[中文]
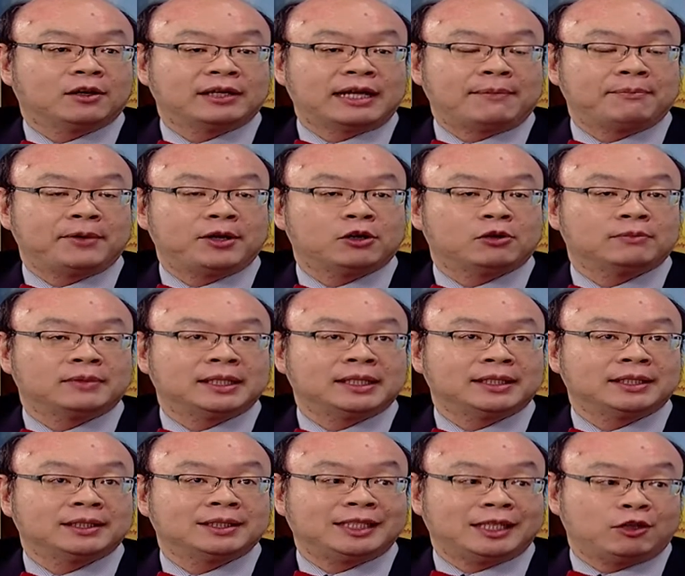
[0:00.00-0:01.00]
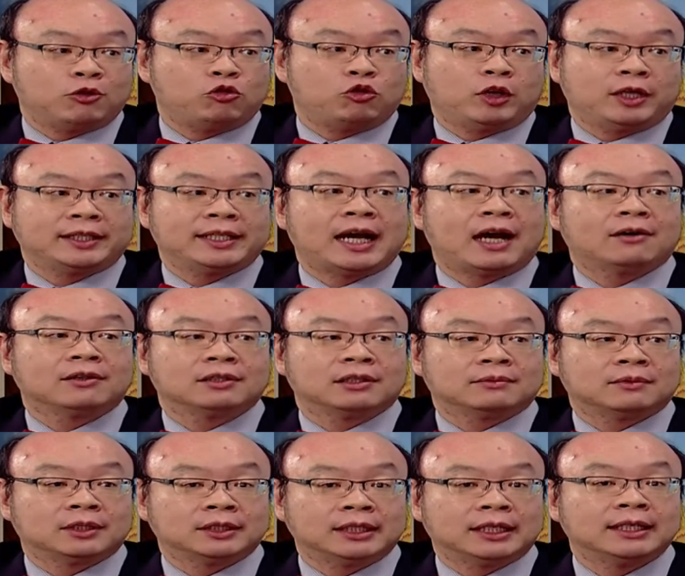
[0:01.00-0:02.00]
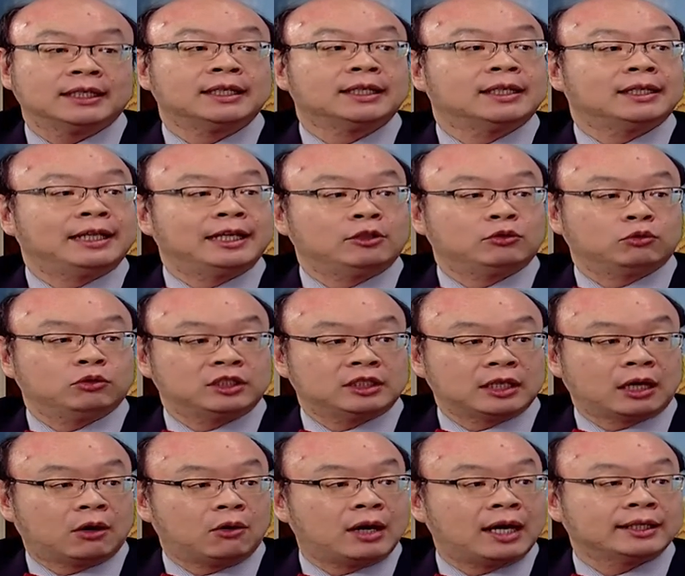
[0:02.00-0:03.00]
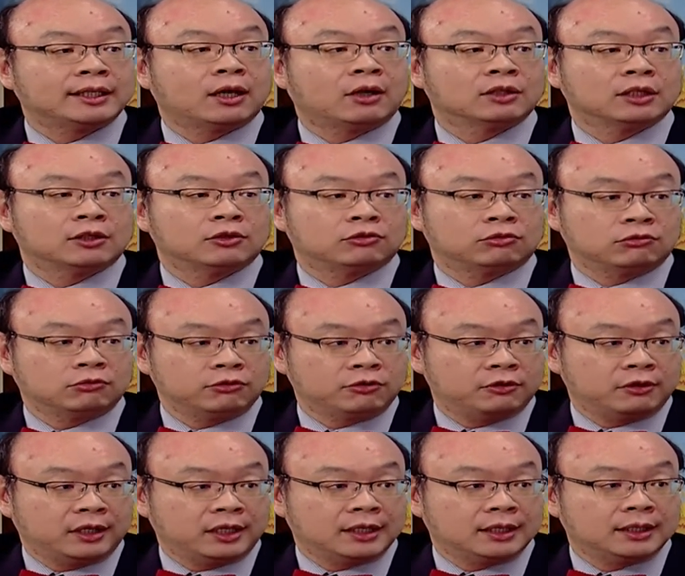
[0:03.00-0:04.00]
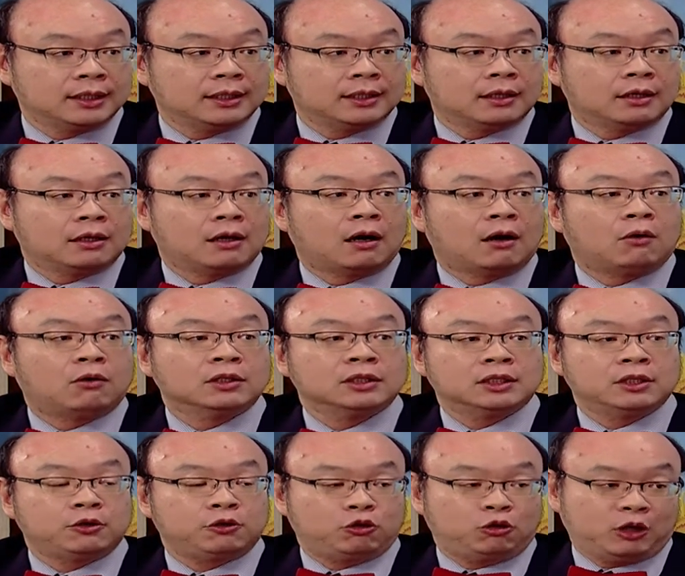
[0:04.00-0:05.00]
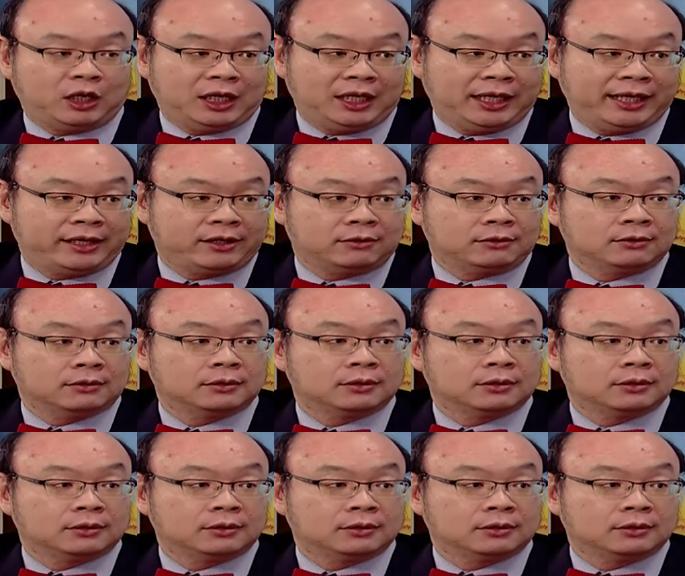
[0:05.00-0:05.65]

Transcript: 难被我们警觉到什么呢？例如消化道的出血，哎是，哦，或是血尿。